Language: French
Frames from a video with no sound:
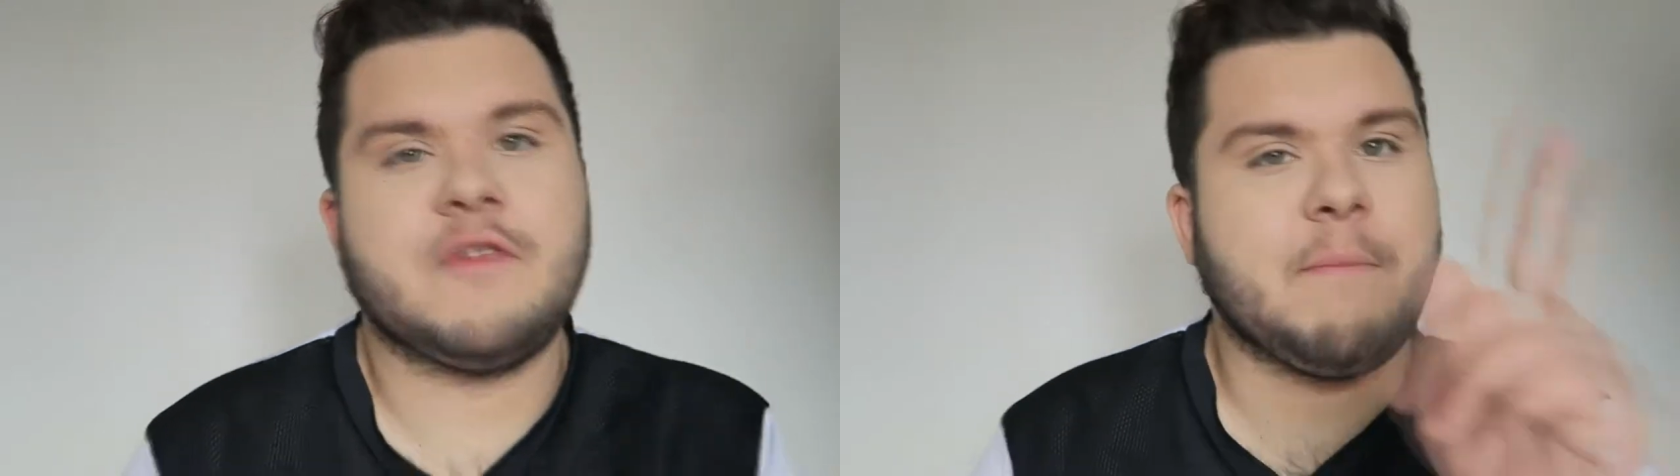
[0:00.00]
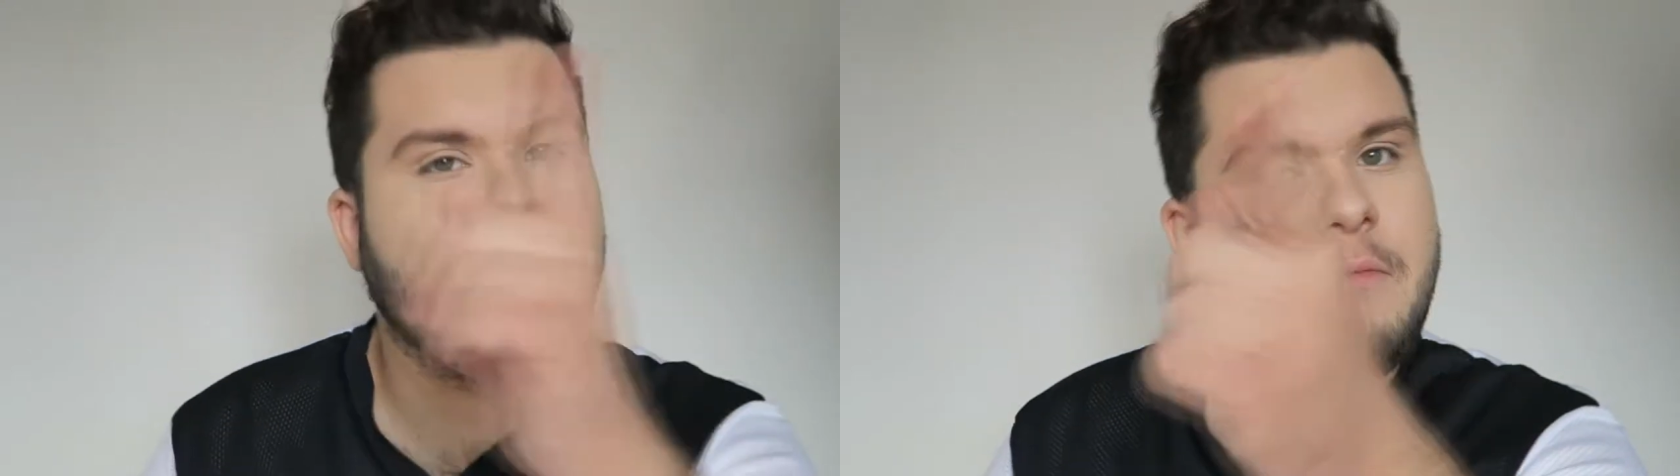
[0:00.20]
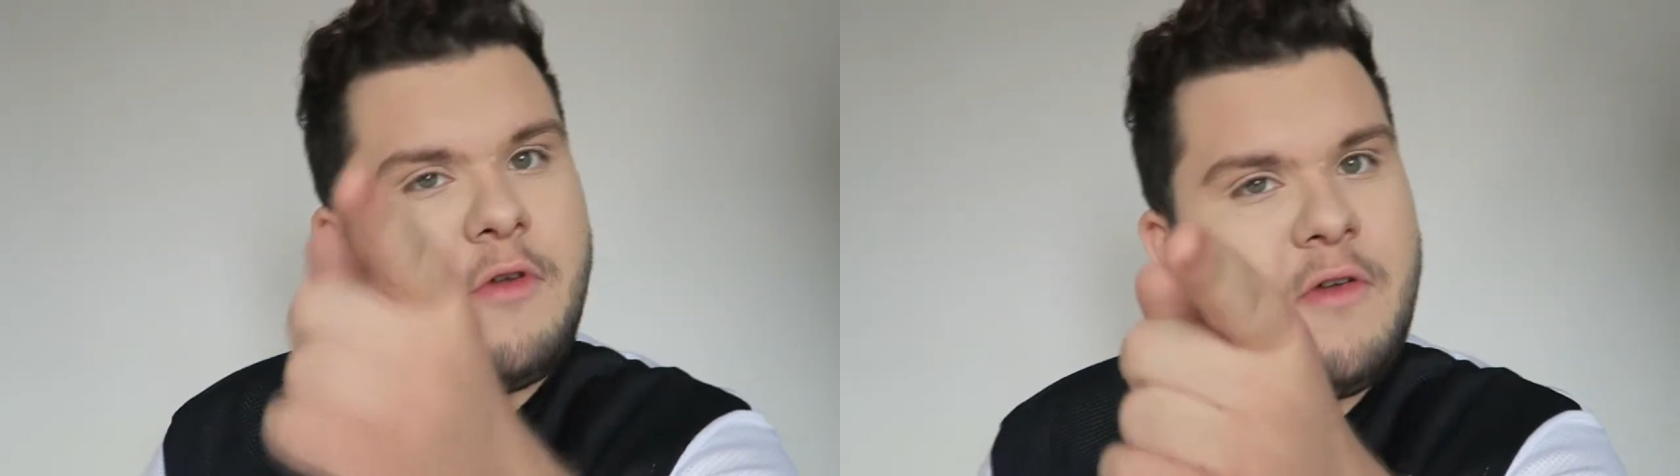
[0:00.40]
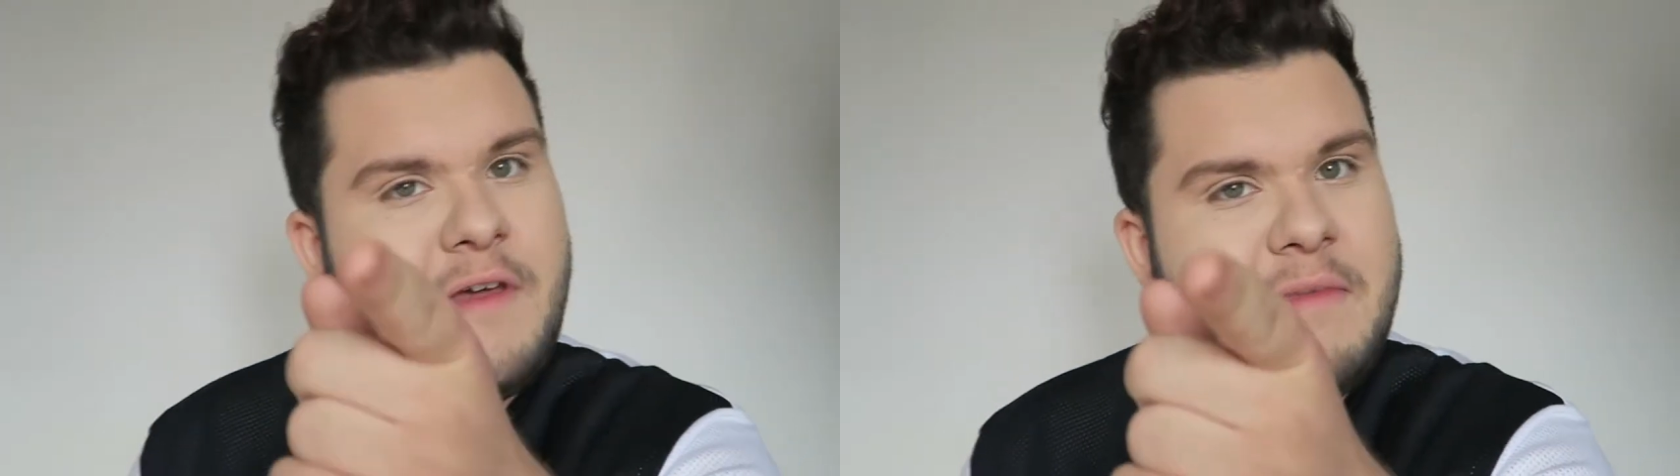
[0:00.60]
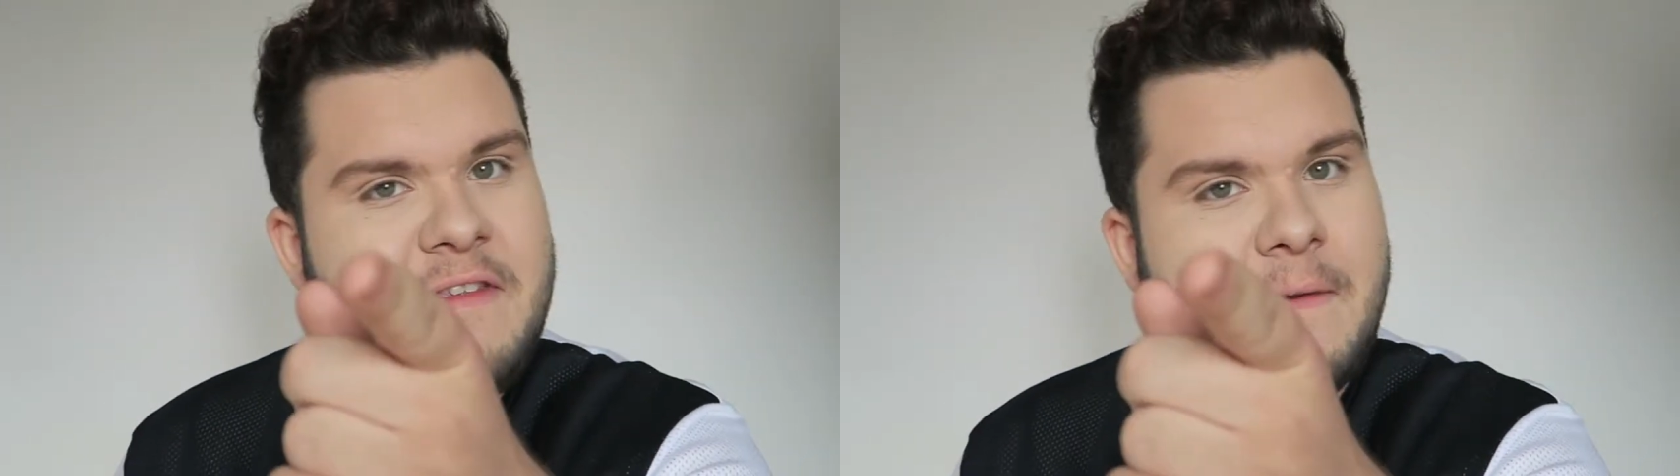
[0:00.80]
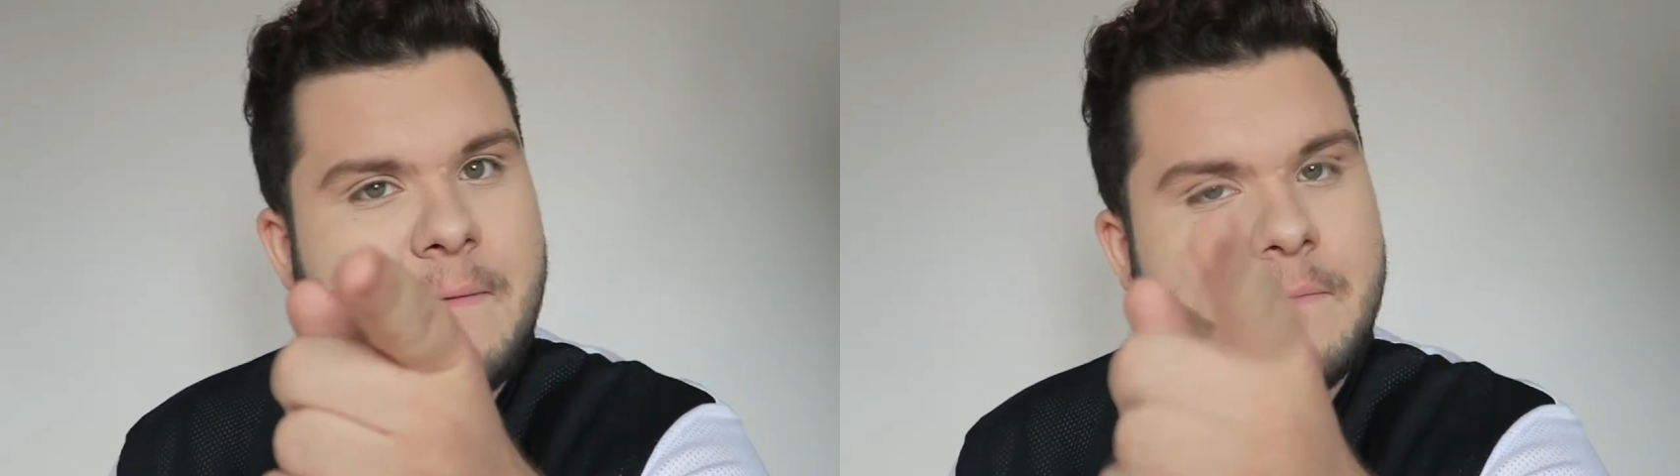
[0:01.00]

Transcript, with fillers: Je viens pas de me lever à midi, hein.